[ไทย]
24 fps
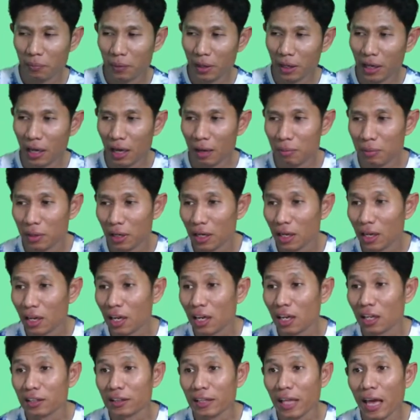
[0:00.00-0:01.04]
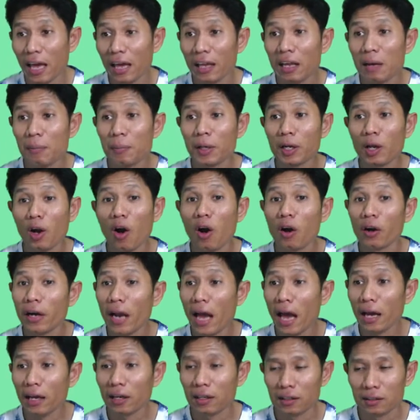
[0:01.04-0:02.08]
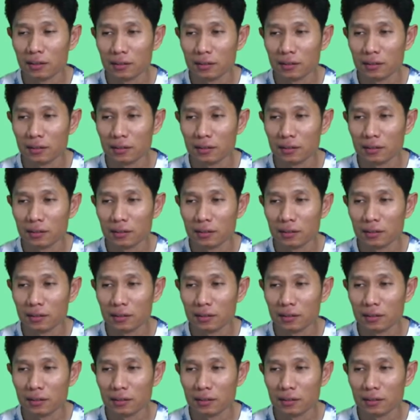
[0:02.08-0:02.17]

นะครับ แต่ถ้าเป็นของหนัก